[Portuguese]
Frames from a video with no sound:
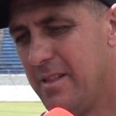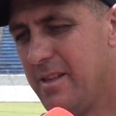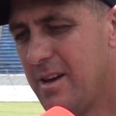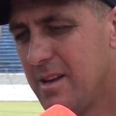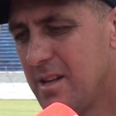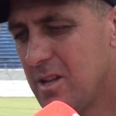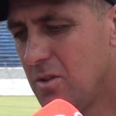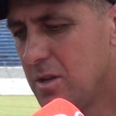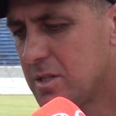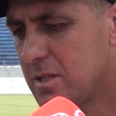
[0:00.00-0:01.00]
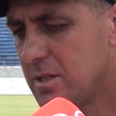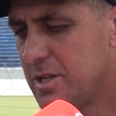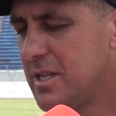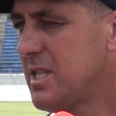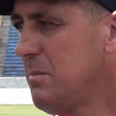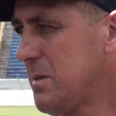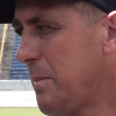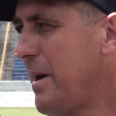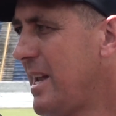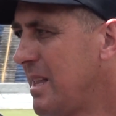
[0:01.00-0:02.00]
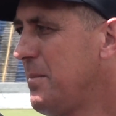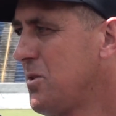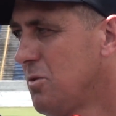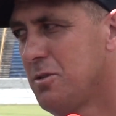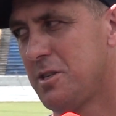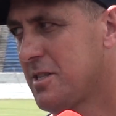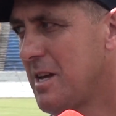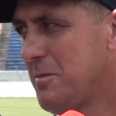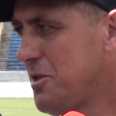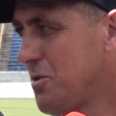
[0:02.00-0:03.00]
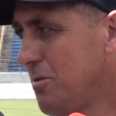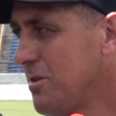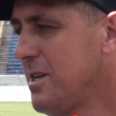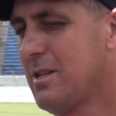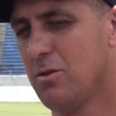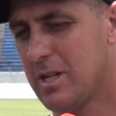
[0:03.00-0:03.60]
Né? Então nós já estamos preparados para todos os esquemas de jogo, já estou